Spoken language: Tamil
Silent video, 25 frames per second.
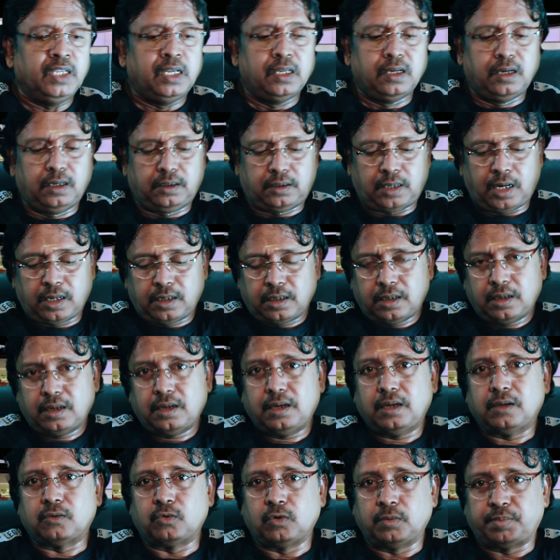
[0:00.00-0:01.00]
குரூப் ஆஃப்
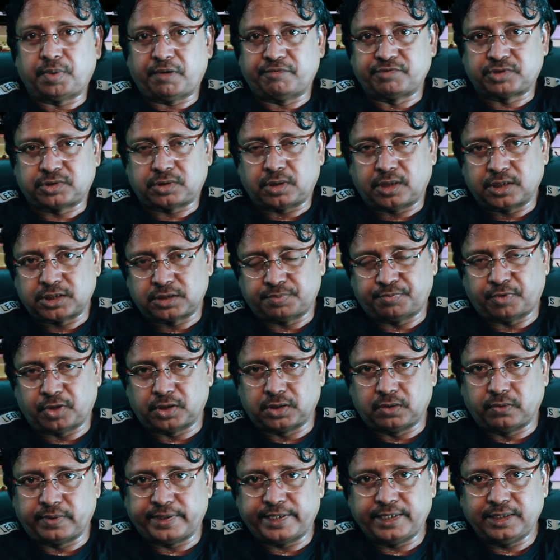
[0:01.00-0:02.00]
ஸ்டாக்ஸ் பொறுத்த வரைக்கும் இந்த
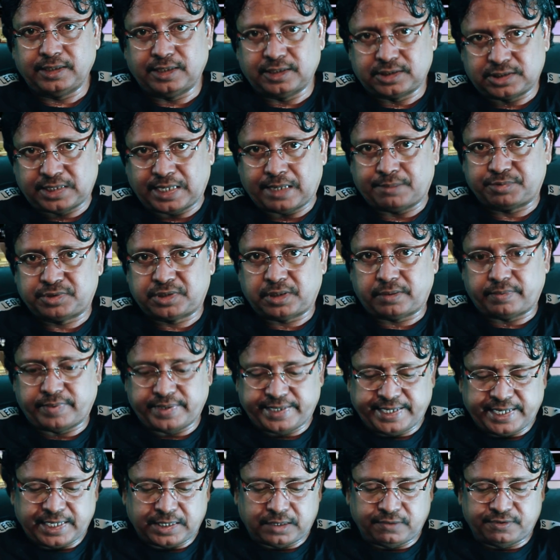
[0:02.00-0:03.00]
ஸ்னாப்ஷாட் நீங்கள் எடுத்து
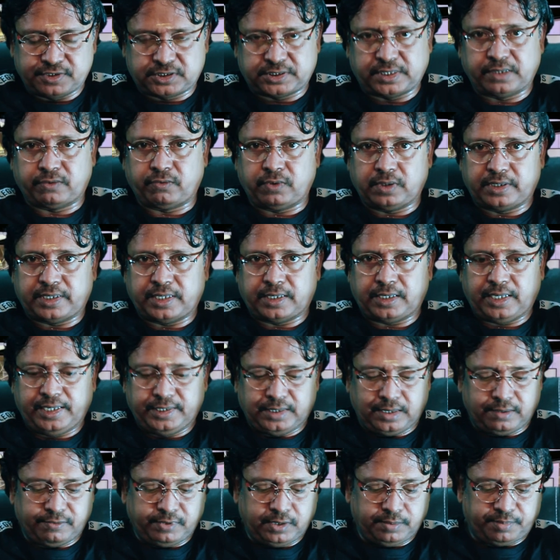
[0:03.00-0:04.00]
வச்சுக்கிறவங்களுக்காக இதில் வந்து பார்த்திங்க
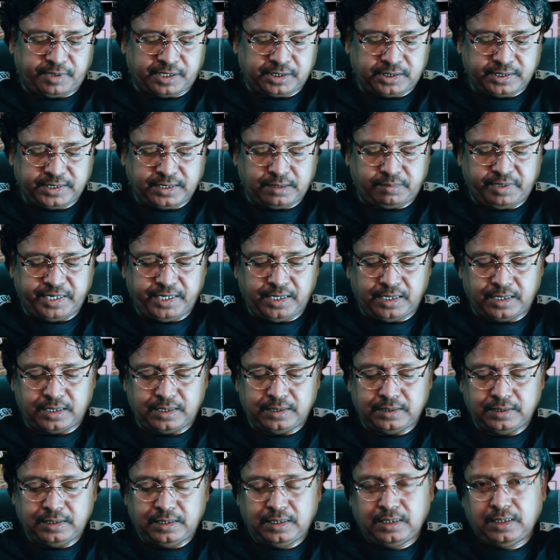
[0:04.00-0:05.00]
அப்படின்னா ஒரு
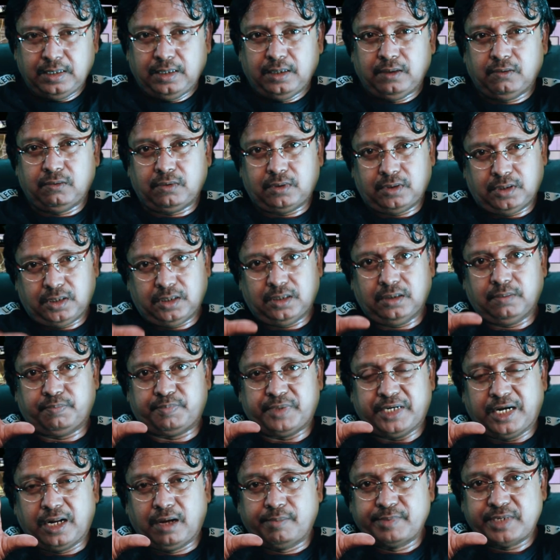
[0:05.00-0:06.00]
ப்ரிடாமினண்ட்டாக
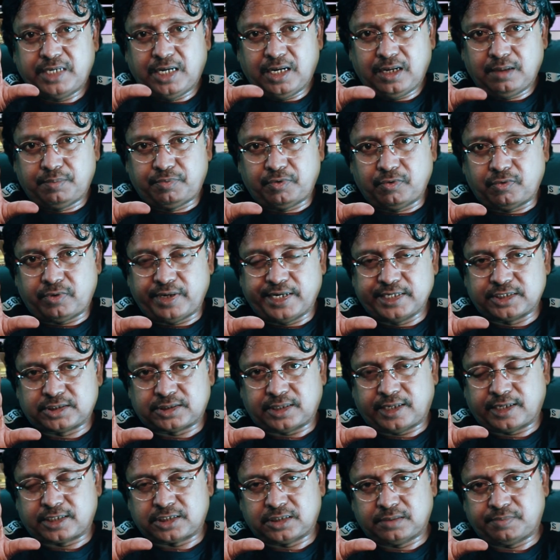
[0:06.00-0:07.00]
போகக்கூடிய ஸ்டாக்ஸ்னு பார்த்தோம்னா
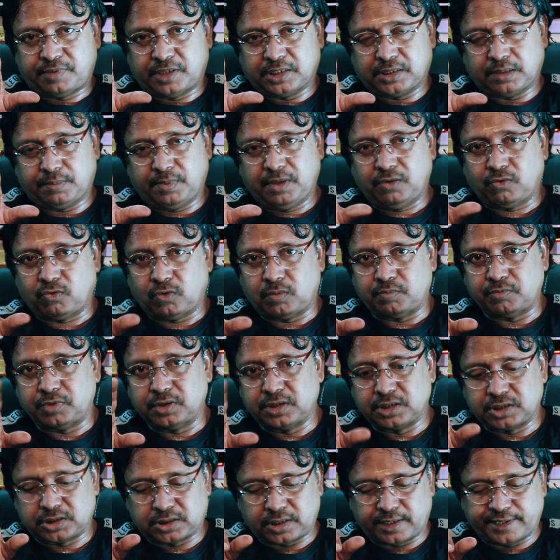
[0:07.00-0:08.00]
ஒம்பது ஸ்டாக்ஸ் இருக்குது
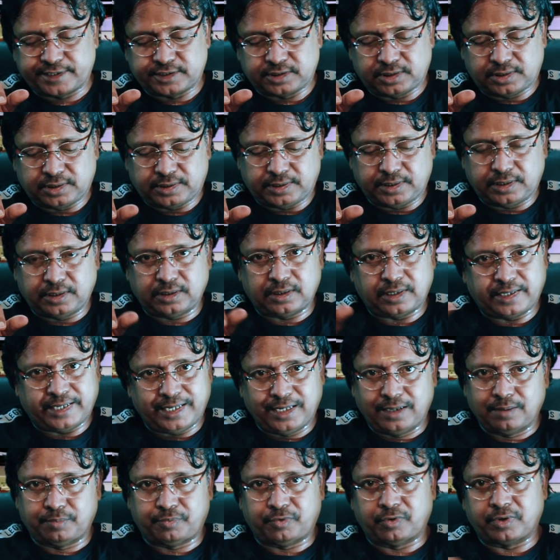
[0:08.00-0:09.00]
இந்த கீழே போடுற இந்த
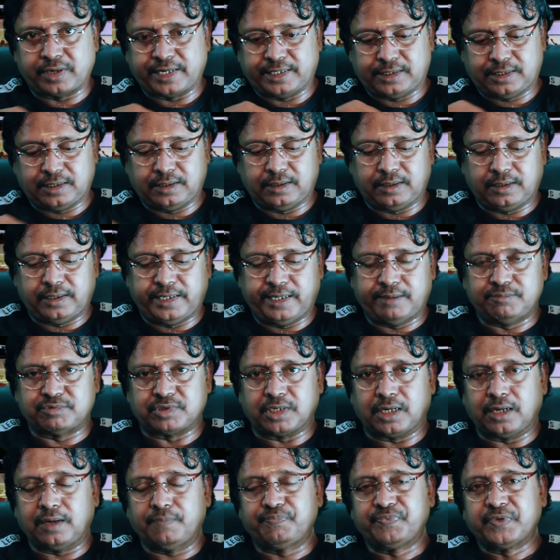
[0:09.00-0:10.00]
நேம்ஸ்லாம் இந்த
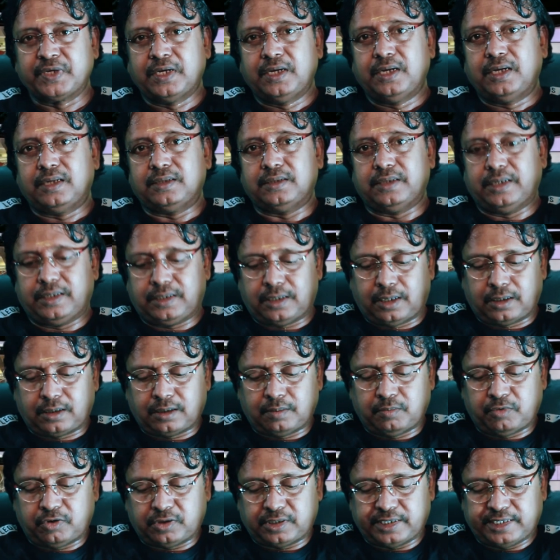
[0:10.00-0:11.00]
டாட்டா மோட்டார்ஸு
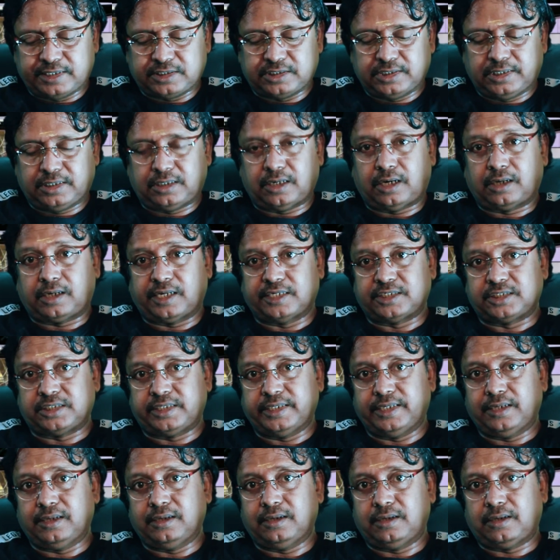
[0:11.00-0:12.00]
டாட்டா ஸ்டீலு டாட்டா
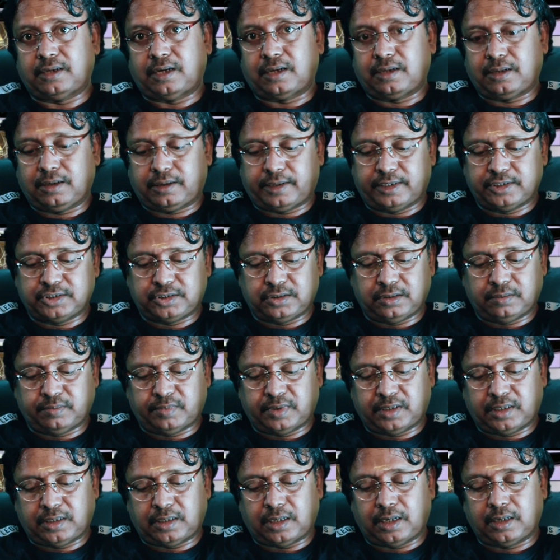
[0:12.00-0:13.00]
கன்சியூமர் டாட்டா
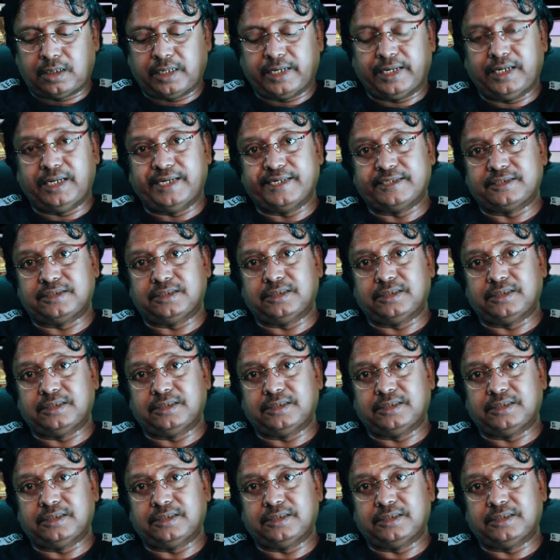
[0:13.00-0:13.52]
எல்எக்ஸி டாட்டா